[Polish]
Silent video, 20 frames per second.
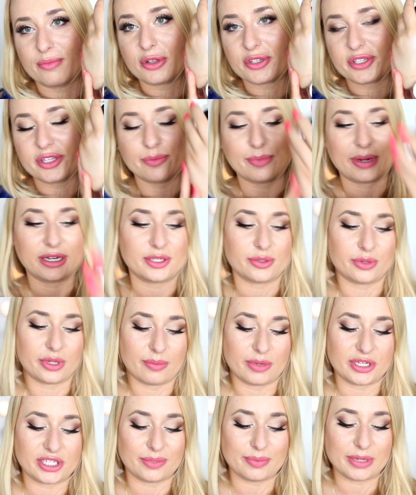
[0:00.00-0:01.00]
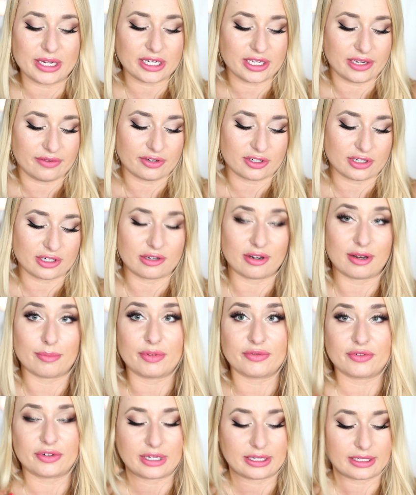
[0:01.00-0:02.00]
Mocno opalizuje, będzie pięknie wyglądał na
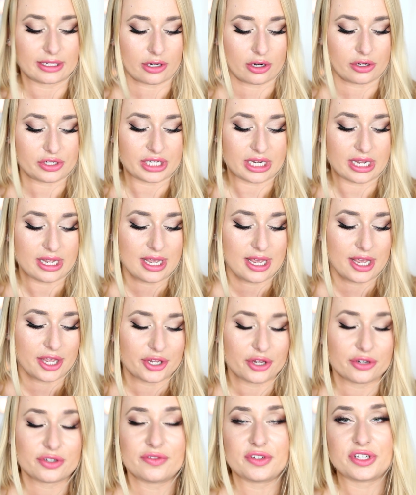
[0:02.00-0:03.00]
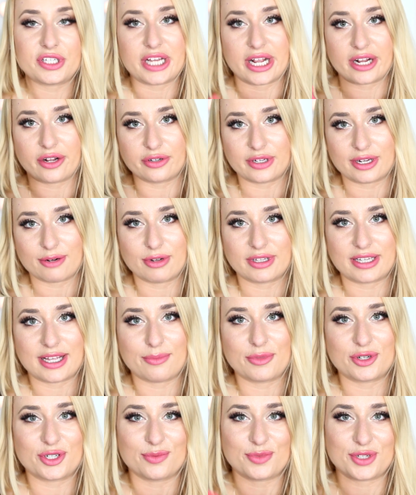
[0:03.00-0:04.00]
pewno na dekolcie i oczywiście jak go
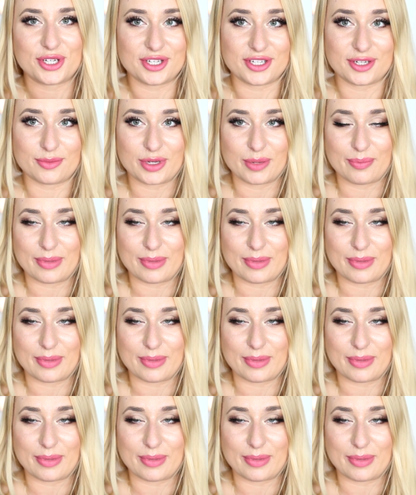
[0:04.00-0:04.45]
nakładamy czymś innym,